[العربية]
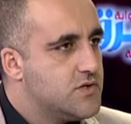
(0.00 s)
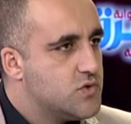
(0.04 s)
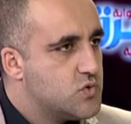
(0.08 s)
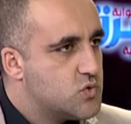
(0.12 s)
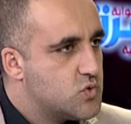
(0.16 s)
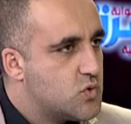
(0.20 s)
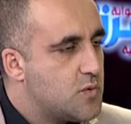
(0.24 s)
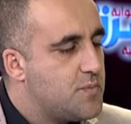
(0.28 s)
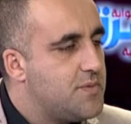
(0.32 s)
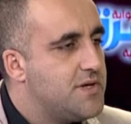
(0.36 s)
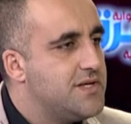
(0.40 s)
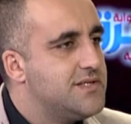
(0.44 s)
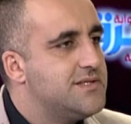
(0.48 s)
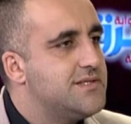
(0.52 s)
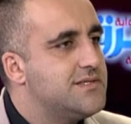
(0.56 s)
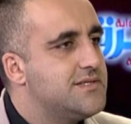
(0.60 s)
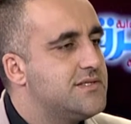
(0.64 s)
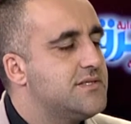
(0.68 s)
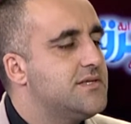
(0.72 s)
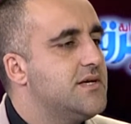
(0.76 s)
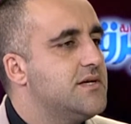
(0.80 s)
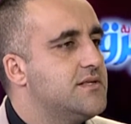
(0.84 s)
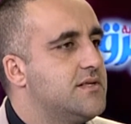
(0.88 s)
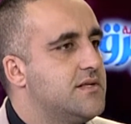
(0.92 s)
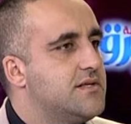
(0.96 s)
تبعد
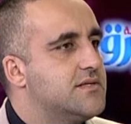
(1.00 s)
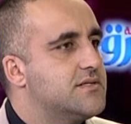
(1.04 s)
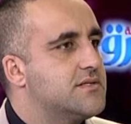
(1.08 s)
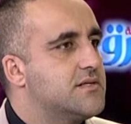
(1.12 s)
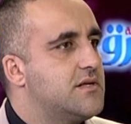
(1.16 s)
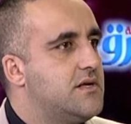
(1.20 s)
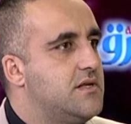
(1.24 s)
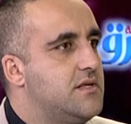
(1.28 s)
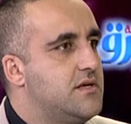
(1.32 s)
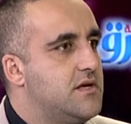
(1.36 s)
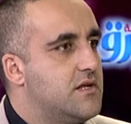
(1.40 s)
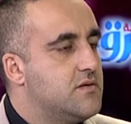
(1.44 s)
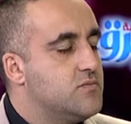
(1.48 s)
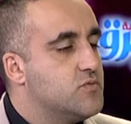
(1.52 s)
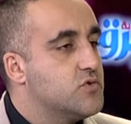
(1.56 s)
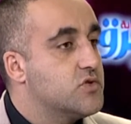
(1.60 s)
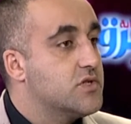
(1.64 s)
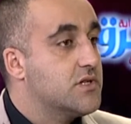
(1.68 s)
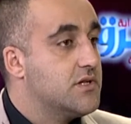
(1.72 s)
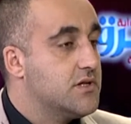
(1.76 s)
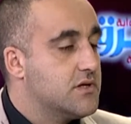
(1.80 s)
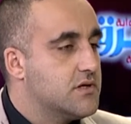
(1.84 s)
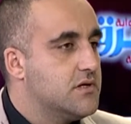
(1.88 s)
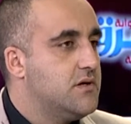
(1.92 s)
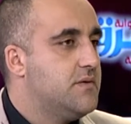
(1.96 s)
السياده الاسرائيليه
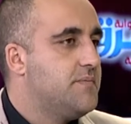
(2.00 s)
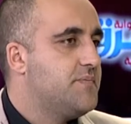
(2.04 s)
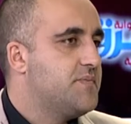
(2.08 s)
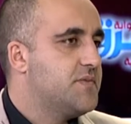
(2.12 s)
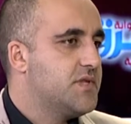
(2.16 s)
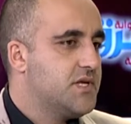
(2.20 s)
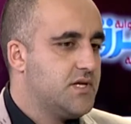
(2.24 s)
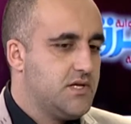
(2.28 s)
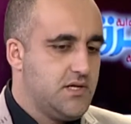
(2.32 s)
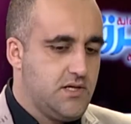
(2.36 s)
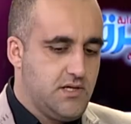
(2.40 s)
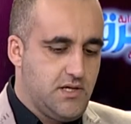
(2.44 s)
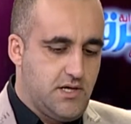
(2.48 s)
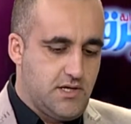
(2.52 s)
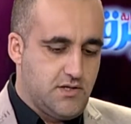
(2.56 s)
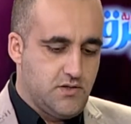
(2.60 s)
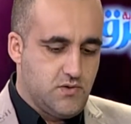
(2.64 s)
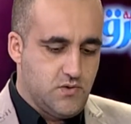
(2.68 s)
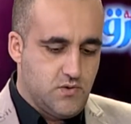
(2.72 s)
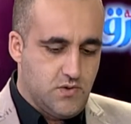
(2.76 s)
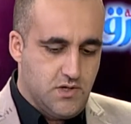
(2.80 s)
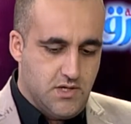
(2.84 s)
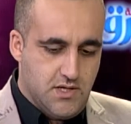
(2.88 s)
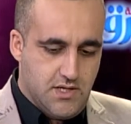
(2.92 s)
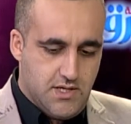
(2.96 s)
المطلقه إيه،
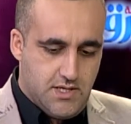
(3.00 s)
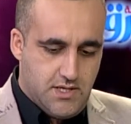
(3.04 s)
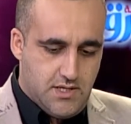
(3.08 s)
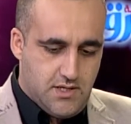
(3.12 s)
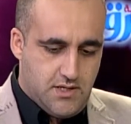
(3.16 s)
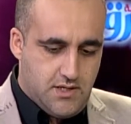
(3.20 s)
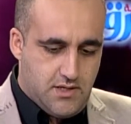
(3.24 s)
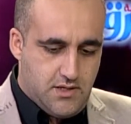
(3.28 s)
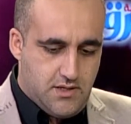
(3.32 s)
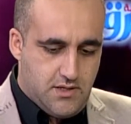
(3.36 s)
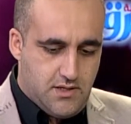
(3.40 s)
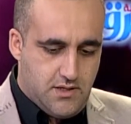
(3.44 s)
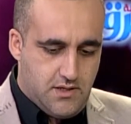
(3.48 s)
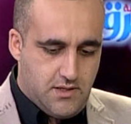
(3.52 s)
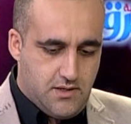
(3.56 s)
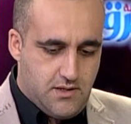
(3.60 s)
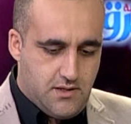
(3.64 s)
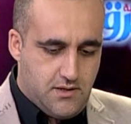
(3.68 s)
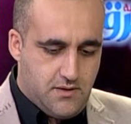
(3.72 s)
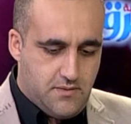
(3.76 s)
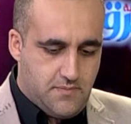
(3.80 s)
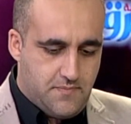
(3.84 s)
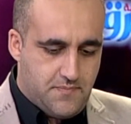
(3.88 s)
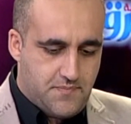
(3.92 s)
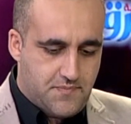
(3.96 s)
عنه
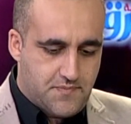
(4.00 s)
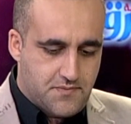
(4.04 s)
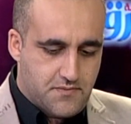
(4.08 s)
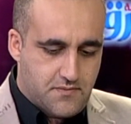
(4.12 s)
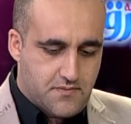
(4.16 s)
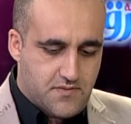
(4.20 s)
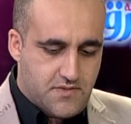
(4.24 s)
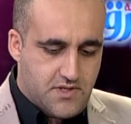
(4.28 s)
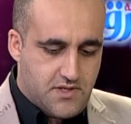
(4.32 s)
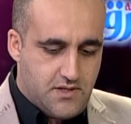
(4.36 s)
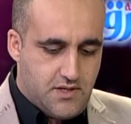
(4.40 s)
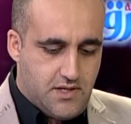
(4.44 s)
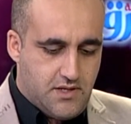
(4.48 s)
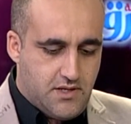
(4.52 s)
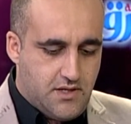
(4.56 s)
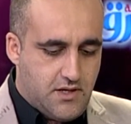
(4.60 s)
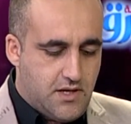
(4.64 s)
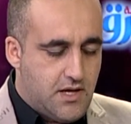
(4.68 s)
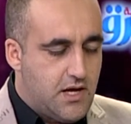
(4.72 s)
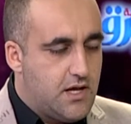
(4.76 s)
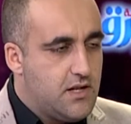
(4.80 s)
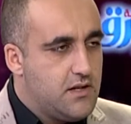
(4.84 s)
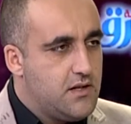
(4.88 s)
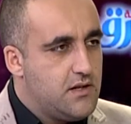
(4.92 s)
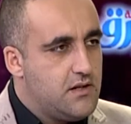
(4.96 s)
إيه، يعني
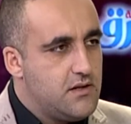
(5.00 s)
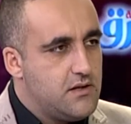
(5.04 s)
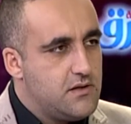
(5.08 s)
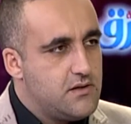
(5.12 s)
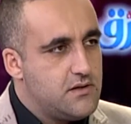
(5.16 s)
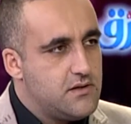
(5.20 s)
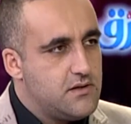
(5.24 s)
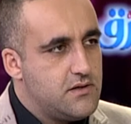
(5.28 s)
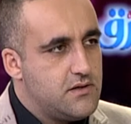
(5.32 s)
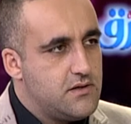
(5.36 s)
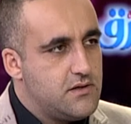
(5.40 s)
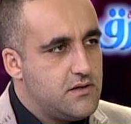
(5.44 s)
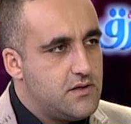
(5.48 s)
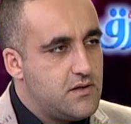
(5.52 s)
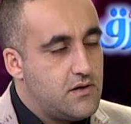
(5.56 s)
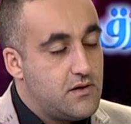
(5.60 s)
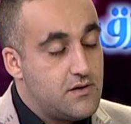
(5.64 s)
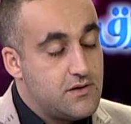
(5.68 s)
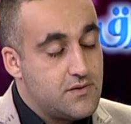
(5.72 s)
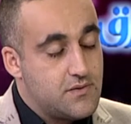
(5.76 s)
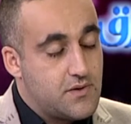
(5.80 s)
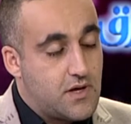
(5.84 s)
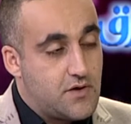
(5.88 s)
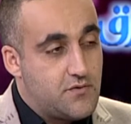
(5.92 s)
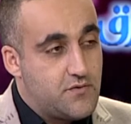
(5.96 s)
هل
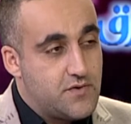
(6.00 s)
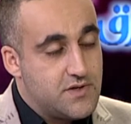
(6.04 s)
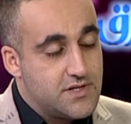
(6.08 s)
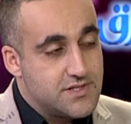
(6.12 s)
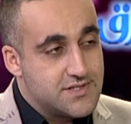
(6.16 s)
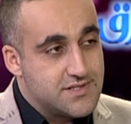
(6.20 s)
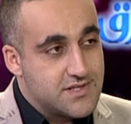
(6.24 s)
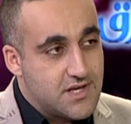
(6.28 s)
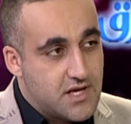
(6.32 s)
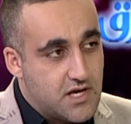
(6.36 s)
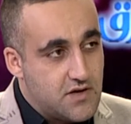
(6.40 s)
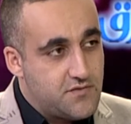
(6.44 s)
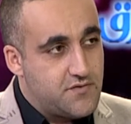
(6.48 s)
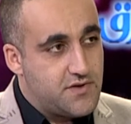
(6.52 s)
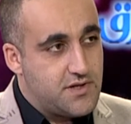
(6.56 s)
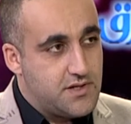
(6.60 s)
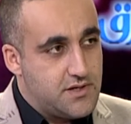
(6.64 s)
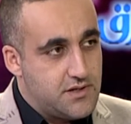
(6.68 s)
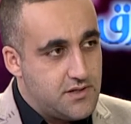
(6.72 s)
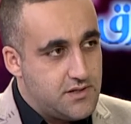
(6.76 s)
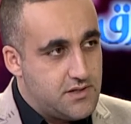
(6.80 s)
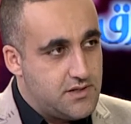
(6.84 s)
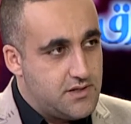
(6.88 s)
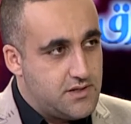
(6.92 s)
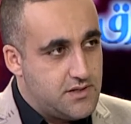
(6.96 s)
إيه، عفوا الصحافه
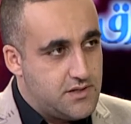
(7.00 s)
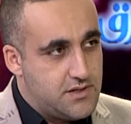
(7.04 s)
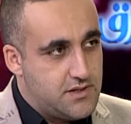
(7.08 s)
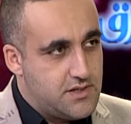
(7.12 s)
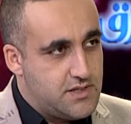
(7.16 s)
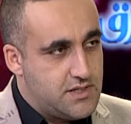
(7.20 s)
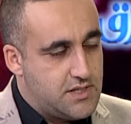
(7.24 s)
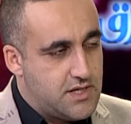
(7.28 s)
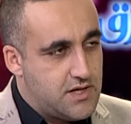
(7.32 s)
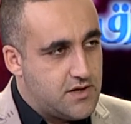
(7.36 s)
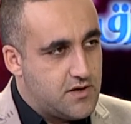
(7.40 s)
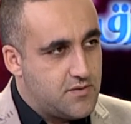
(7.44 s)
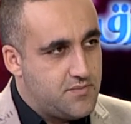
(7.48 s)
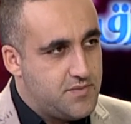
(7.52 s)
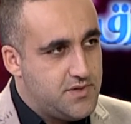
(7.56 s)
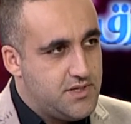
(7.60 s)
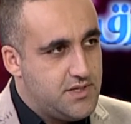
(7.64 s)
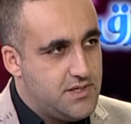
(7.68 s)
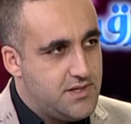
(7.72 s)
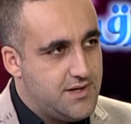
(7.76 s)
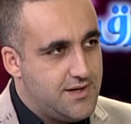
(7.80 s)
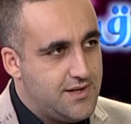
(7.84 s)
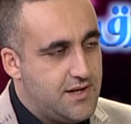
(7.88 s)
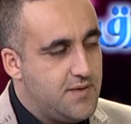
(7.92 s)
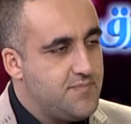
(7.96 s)

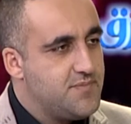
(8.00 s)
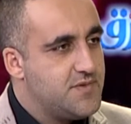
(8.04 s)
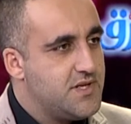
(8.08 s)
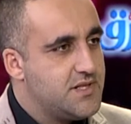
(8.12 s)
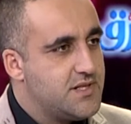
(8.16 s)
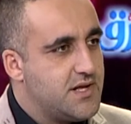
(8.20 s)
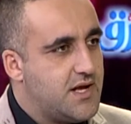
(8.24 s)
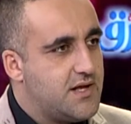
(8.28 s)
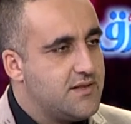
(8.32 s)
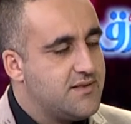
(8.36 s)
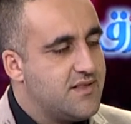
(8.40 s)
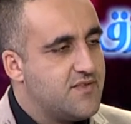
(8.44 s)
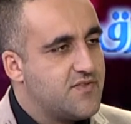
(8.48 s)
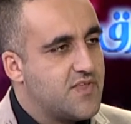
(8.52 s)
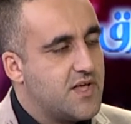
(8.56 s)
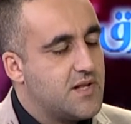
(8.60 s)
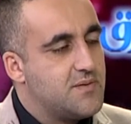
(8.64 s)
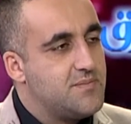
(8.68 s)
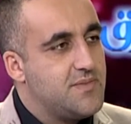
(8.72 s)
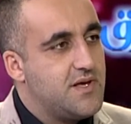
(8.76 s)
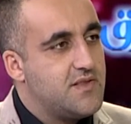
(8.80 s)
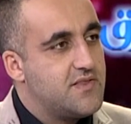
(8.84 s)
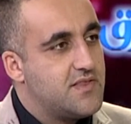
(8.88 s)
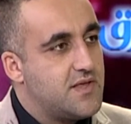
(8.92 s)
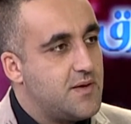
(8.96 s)
العربيه آه. لم تتحدث
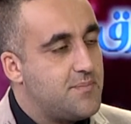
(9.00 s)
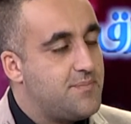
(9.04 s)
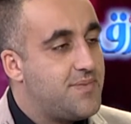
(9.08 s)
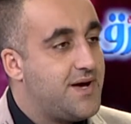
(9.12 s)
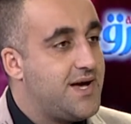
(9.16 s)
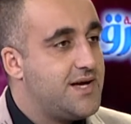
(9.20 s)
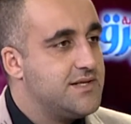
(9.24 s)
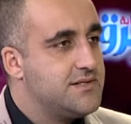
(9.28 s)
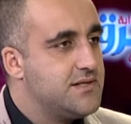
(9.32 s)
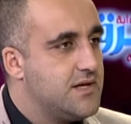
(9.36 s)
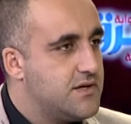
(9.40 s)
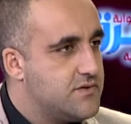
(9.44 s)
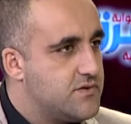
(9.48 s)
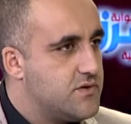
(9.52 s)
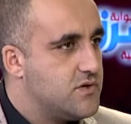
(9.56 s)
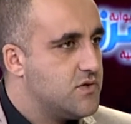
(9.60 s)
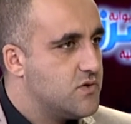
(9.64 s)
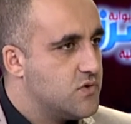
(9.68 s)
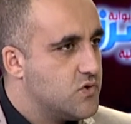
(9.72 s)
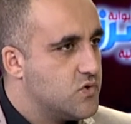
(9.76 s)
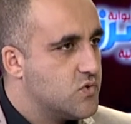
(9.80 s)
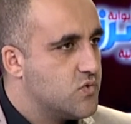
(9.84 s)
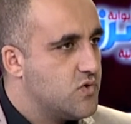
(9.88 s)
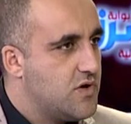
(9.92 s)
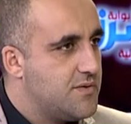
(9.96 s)
عن ماذا بعد هذه
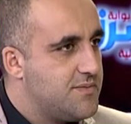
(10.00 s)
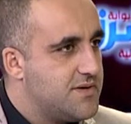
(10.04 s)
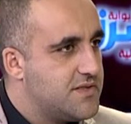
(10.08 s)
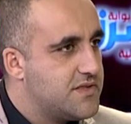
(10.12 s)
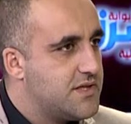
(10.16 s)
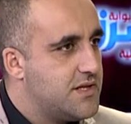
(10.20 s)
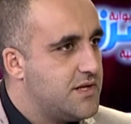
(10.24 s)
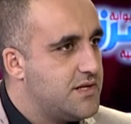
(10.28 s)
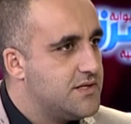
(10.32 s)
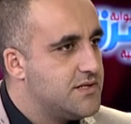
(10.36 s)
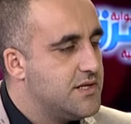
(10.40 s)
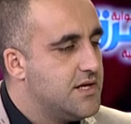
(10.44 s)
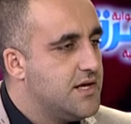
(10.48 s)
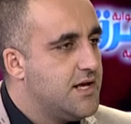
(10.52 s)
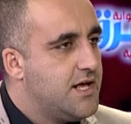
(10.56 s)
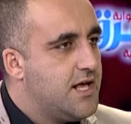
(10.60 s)
الخطوه مثلا